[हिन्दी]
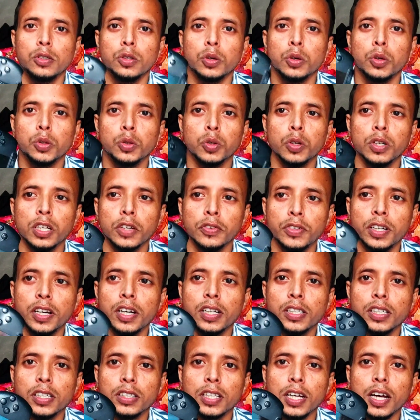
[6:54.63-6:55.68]
जो उसको गिफ्ट
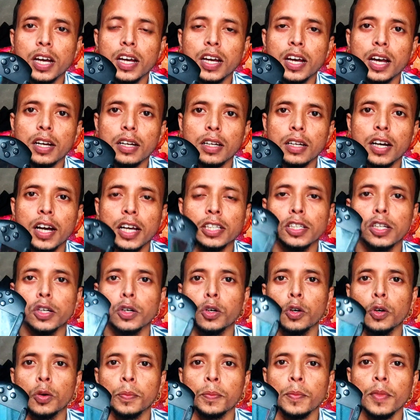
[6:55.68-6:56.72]
कर सकता है यार गाइस
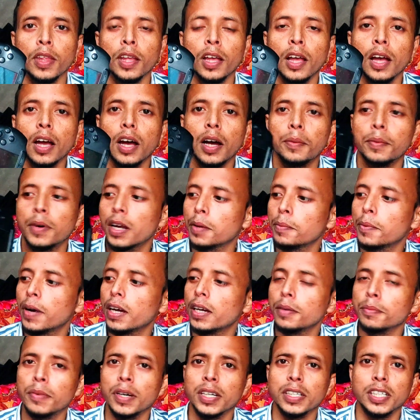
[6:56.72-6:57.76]
देखो हमारे
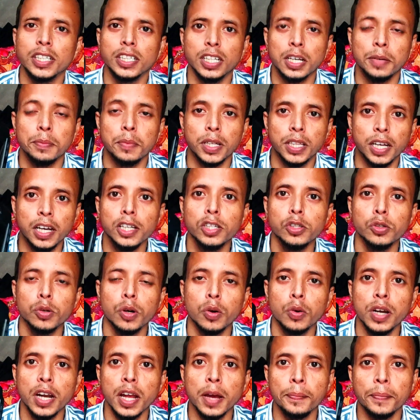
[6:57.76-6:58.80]
भाई मैं जैसे कि बता ही
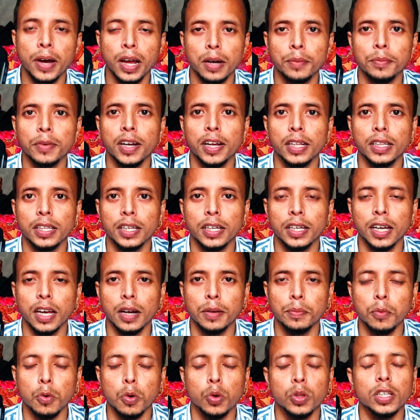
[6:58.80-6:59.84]
चुका हूँ नेपाल में रहते हैं
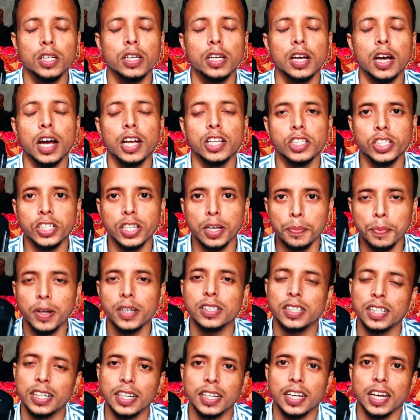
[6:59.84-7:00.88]
यार बहुत ही अच्छे
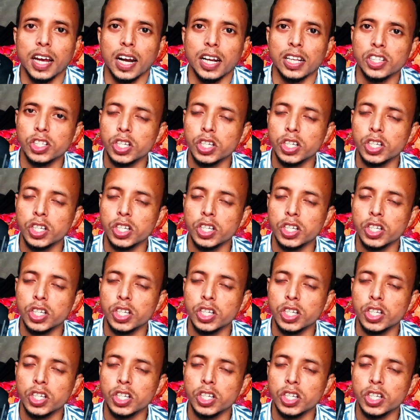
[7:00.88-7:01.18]
पर्सन है यार